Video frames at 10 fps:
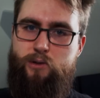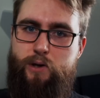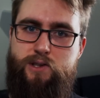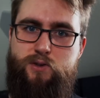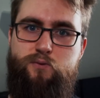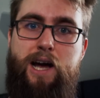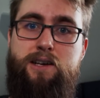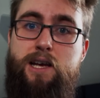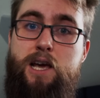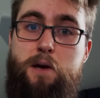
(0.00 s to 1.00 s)
Leute zu
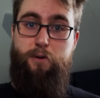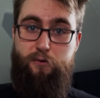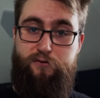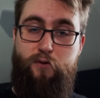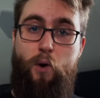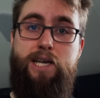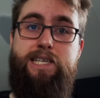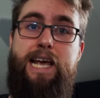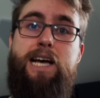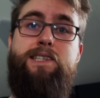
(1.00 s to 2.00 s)
warnen, bevor
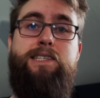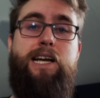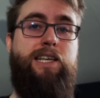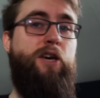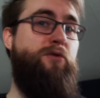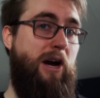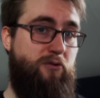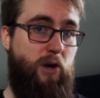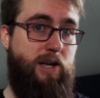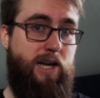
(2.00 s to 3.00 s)
die ersten Angriffe
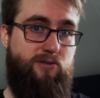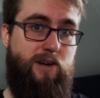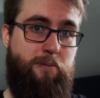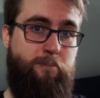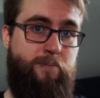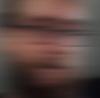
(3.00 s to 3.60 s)
erfolgreich waren.